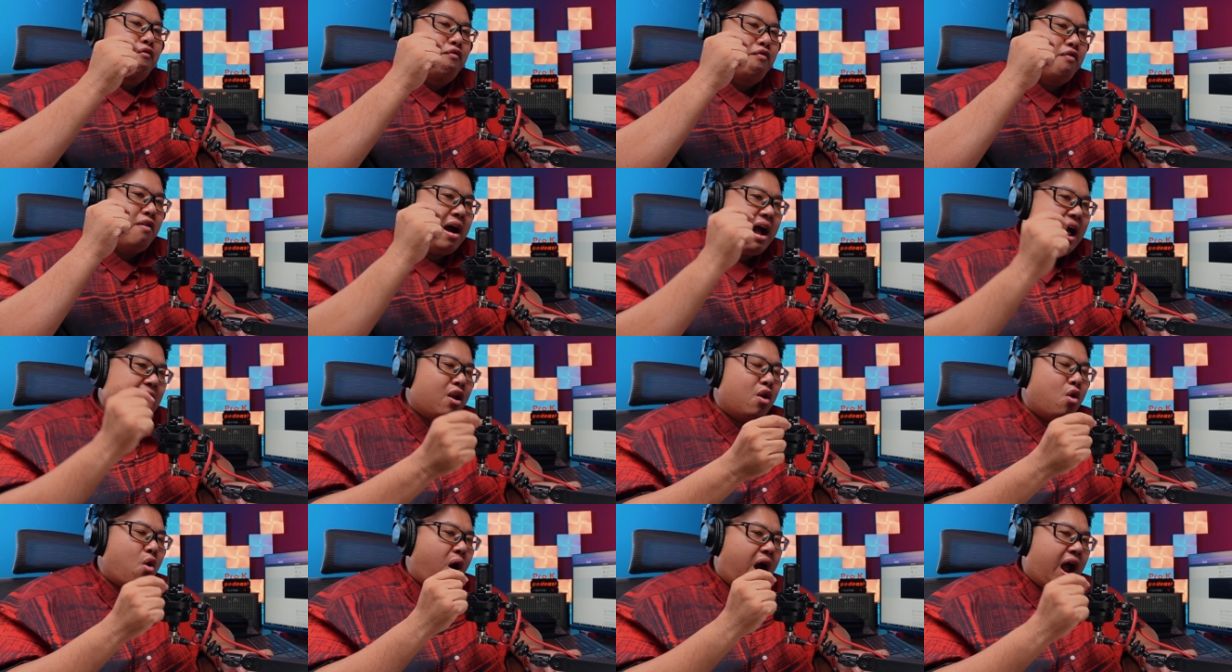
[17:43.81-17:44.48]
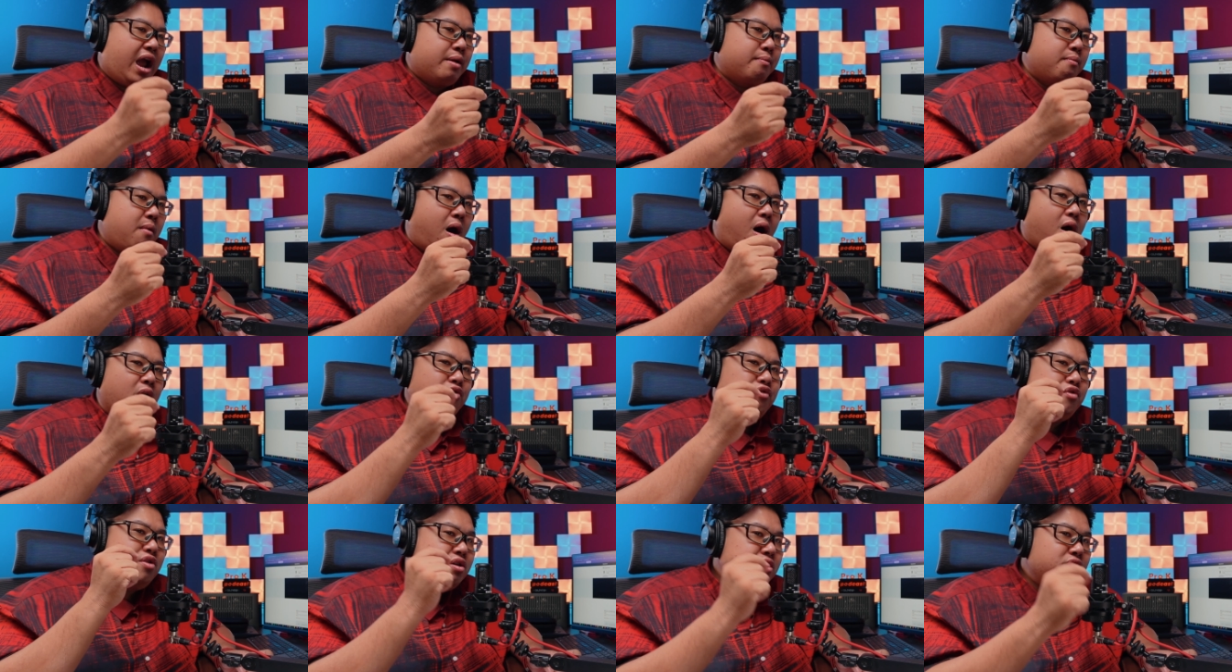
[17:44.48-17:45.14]
và loại
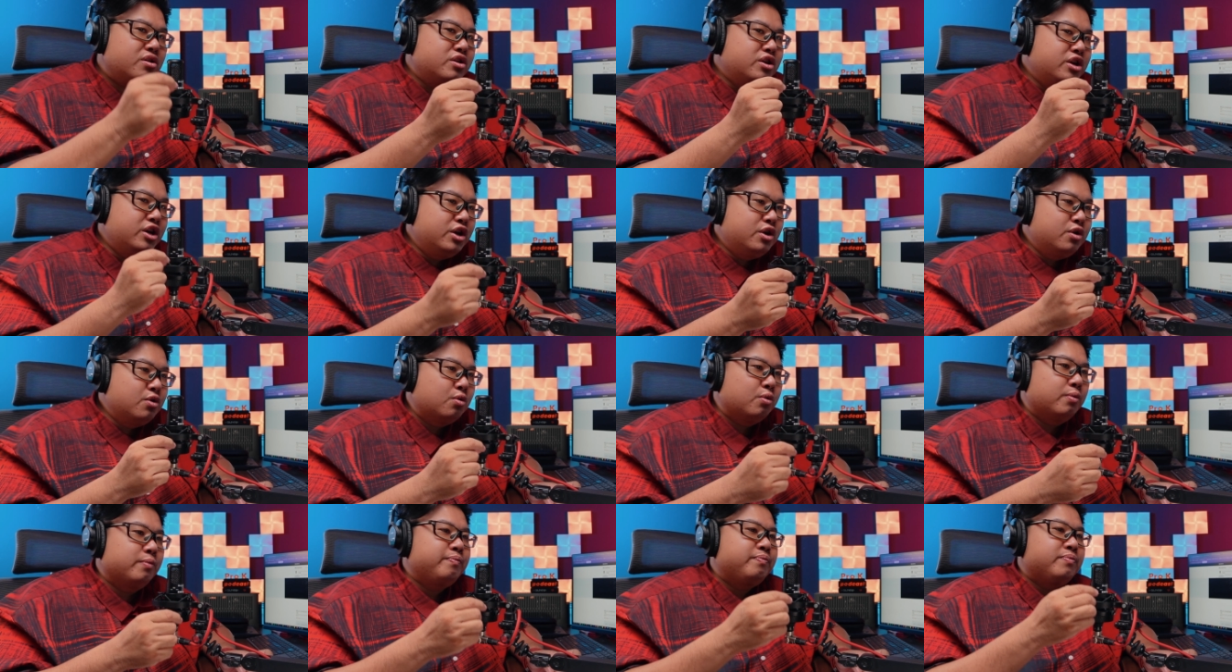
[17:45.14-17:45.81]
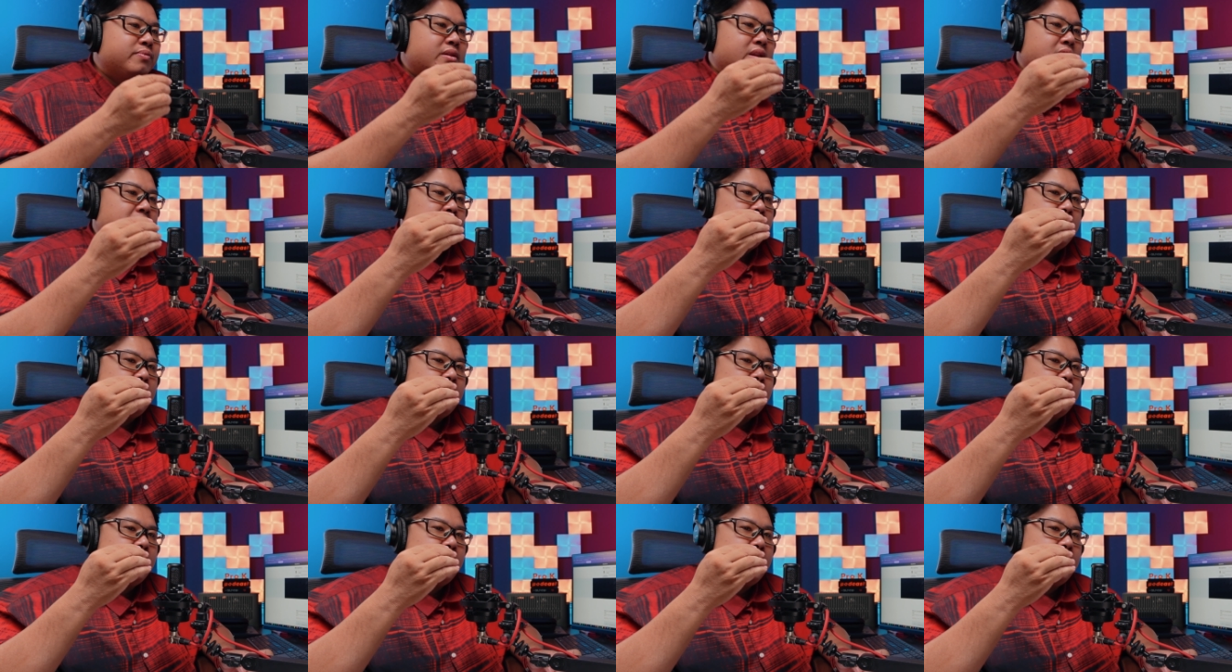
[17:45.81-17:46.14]
bỏ rất nhiều